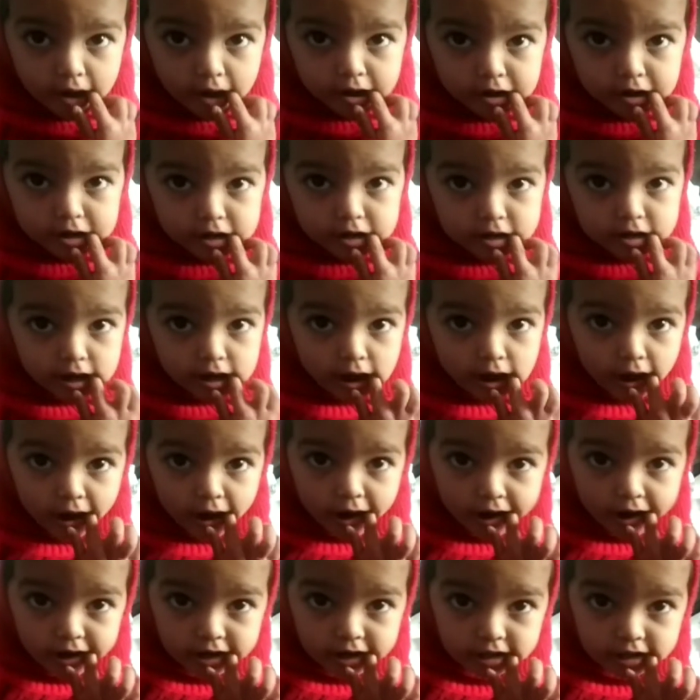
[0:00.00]
गुड मॉर्निंग करो
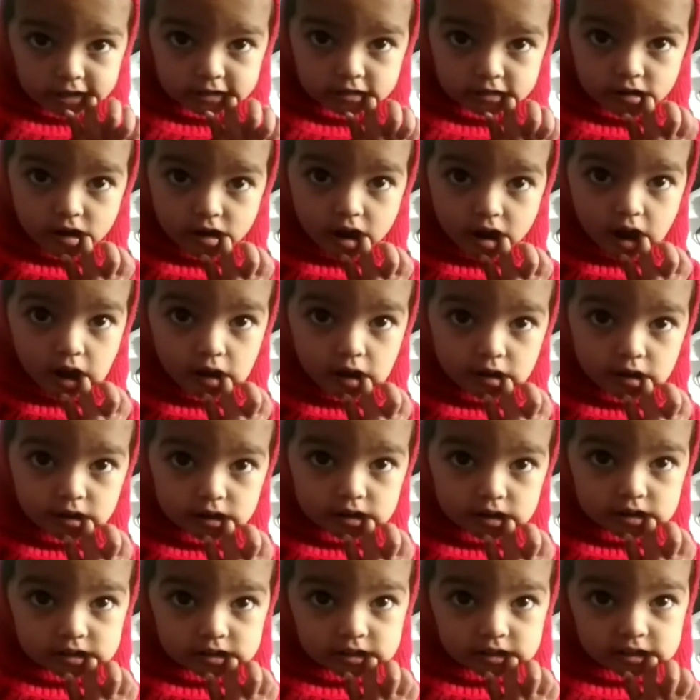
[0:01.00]
ननू
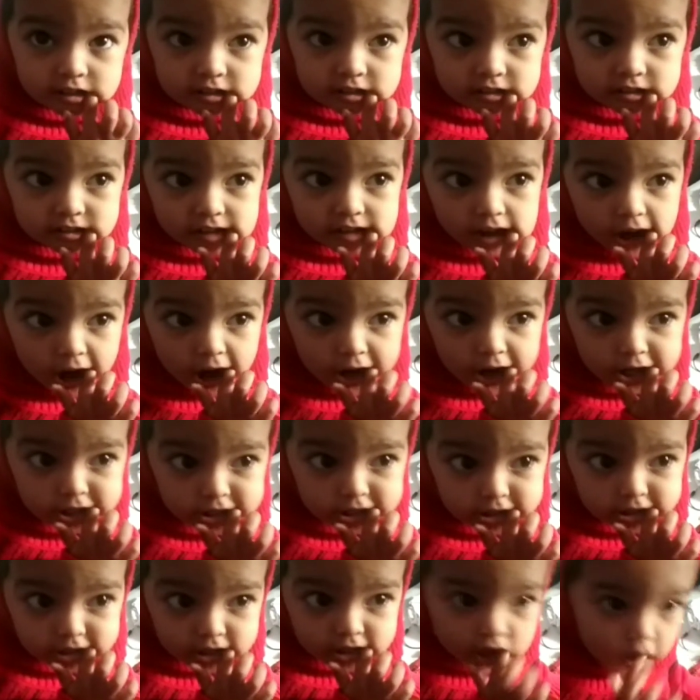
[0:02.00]
हेलो करो
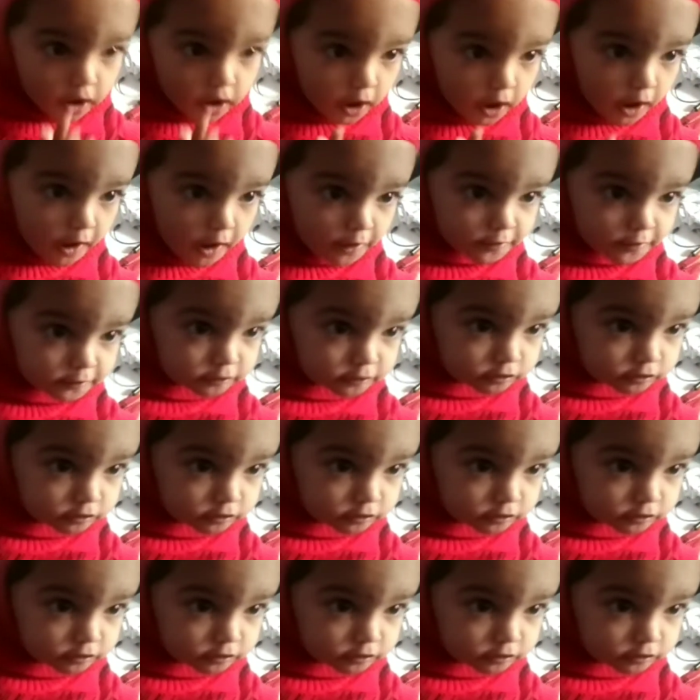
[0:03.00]
तुम्हारे प्लेट